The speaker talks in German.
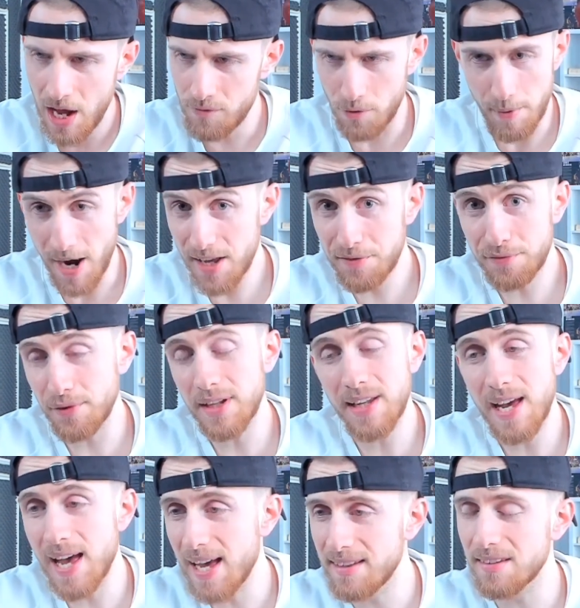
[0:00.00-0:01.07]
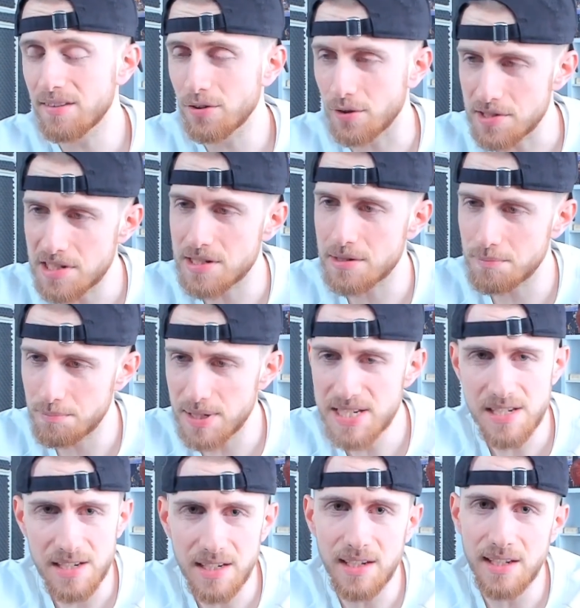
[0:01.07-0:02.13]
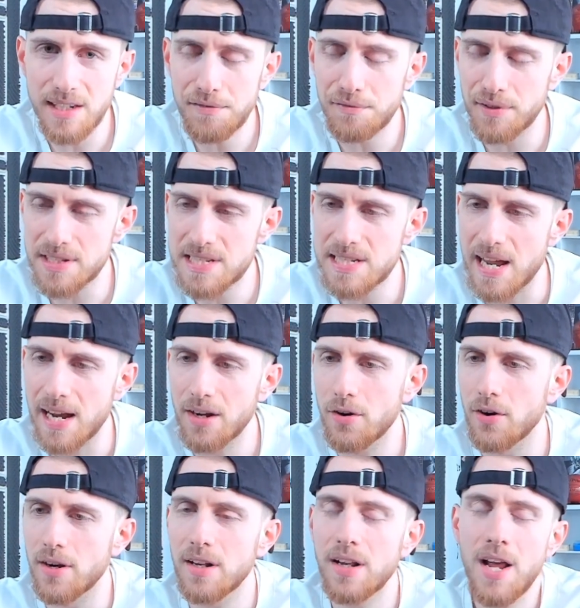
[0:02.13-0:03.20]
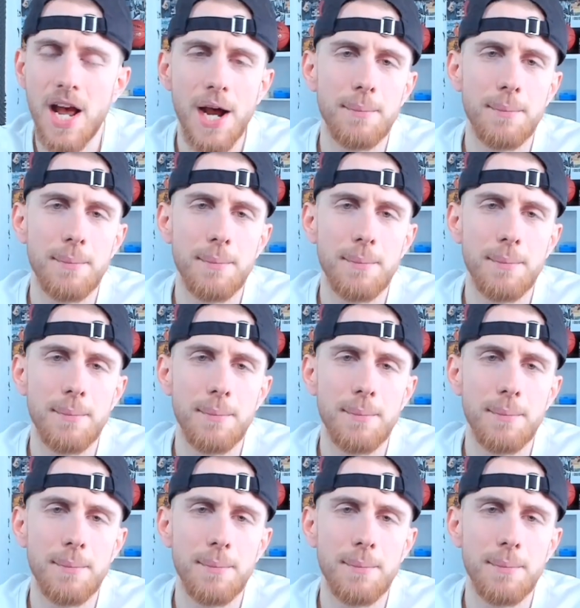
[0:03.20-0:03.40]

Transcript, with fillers: Wobei ich finde, er hätte trotzdem besser in der Defense sein können.